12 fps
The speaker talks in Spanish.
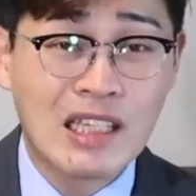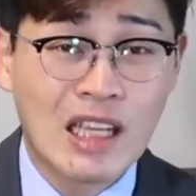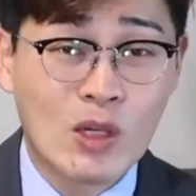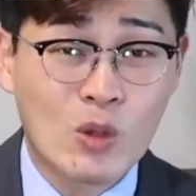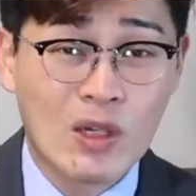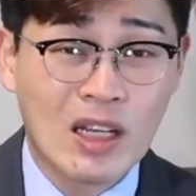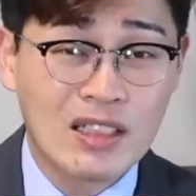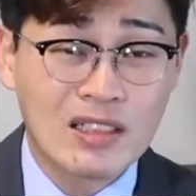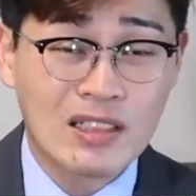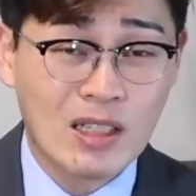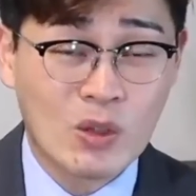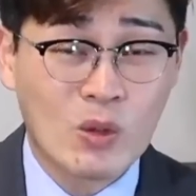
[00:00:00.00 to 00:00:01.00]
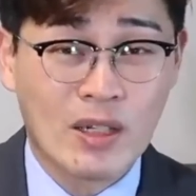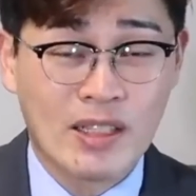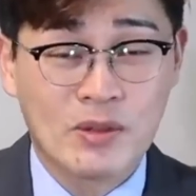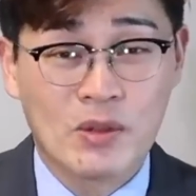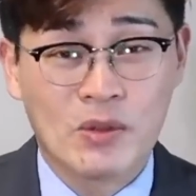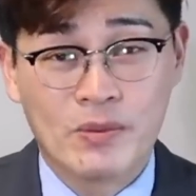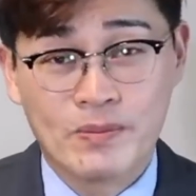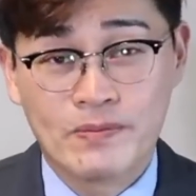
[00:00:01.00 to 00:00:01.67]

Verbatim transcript: irregular del corazón.